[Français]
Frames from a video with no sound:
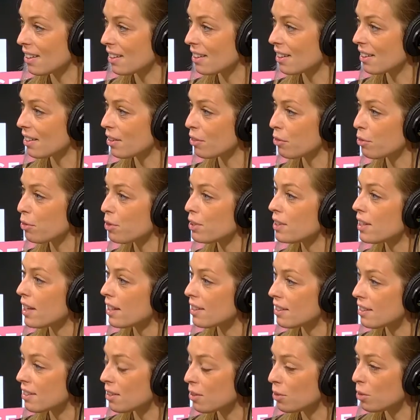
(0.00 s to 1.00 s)
euh, vous
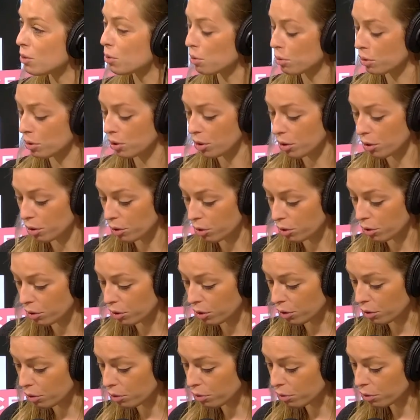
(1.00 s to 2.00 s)
êtes donc
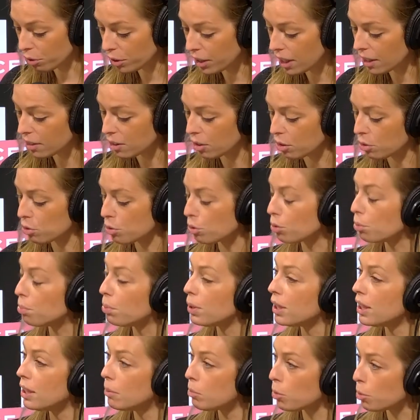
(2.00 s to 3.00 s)
fondateur du groupe
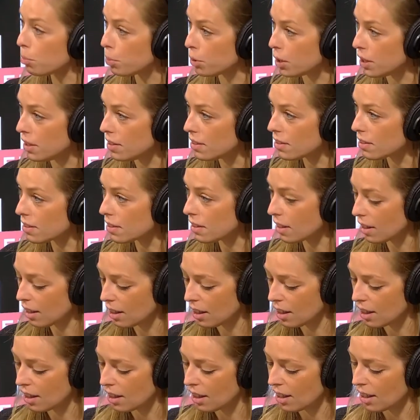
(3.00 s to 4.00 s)
Imopolis.
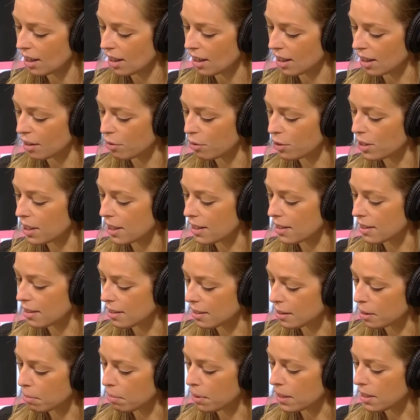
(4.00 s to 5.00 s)
Et vous êtes
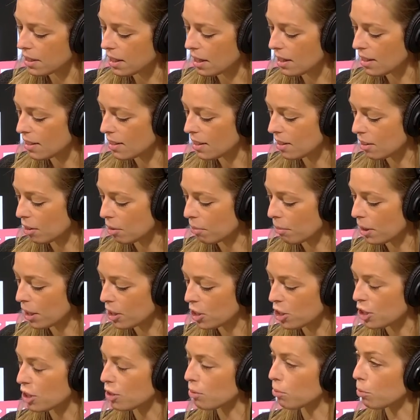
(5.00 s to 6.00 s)
spécialisé dans le
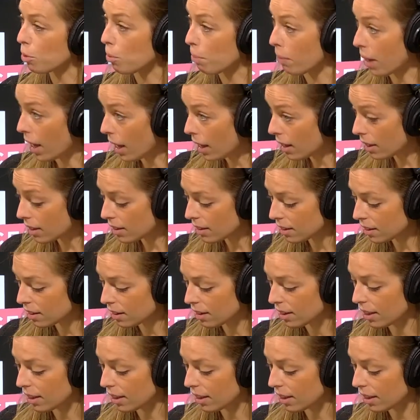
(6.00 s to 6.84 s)
marché de Montmartre